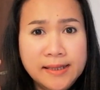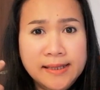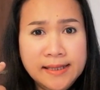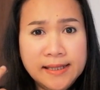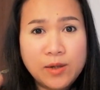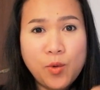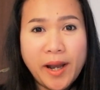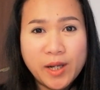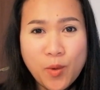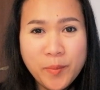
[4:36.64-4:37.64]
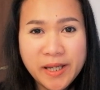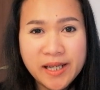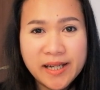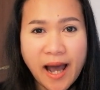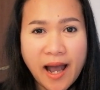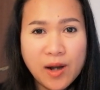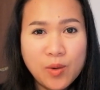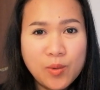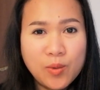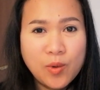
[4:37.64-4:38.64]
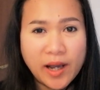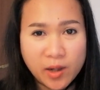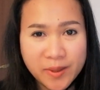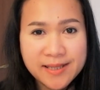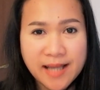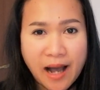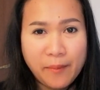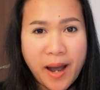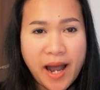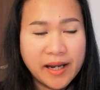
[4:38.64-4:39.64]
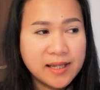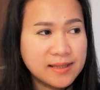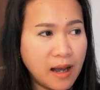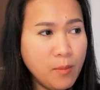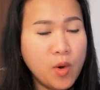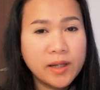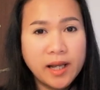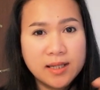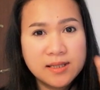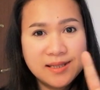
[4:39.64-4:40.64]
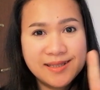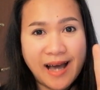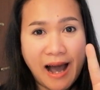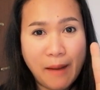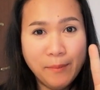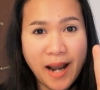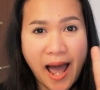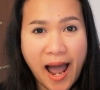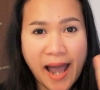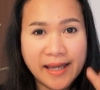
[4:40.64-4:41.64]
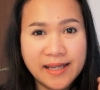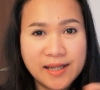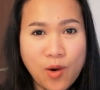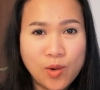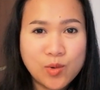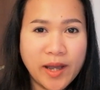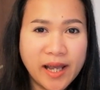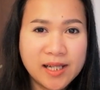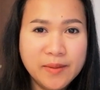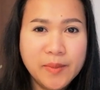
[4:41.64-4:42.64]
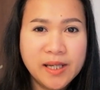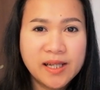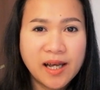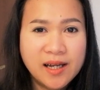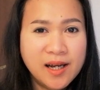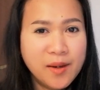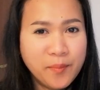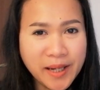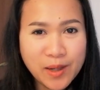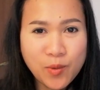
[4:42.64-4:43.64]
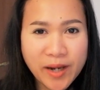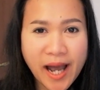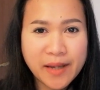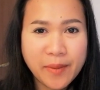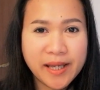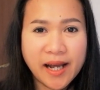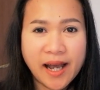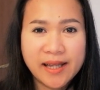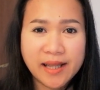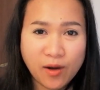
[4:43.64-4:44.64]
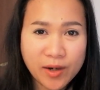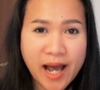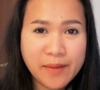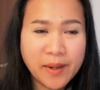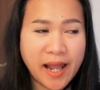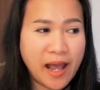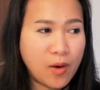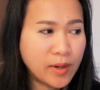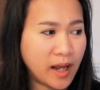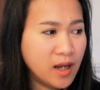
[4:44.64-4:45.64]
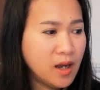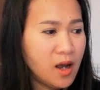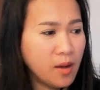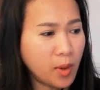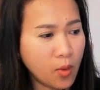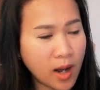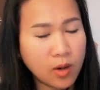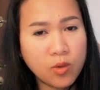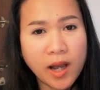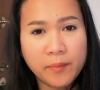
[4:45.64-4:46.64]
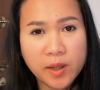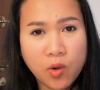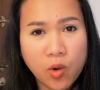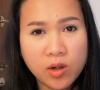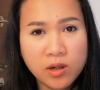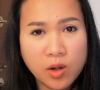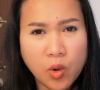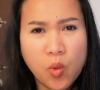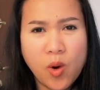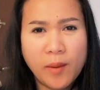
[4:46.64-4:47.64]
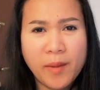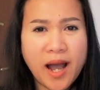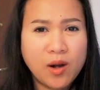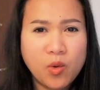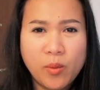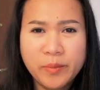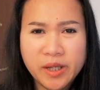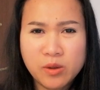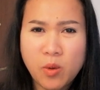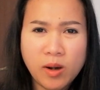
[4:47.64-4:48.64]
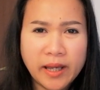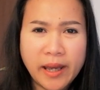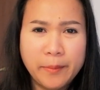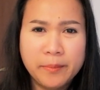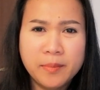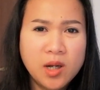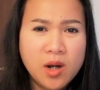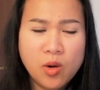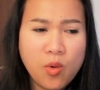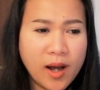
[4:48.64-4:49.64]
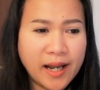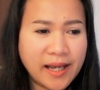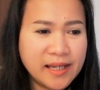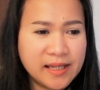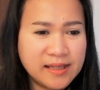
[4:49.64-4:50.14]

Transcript: นี่กุไก่ก็มีนะกุไก่ก็ไปสักมานะคะ ทั้งหมดเนี่ยสามลายของตัวเองที่มีเนี่ยไม่รู้ได้มายังไงแต่ก็ได้มาแล้วนะเพราะว่ากุกไา่เป็นคนกลัวมากกลัวมีดกลัวเข็มกลัวอะไร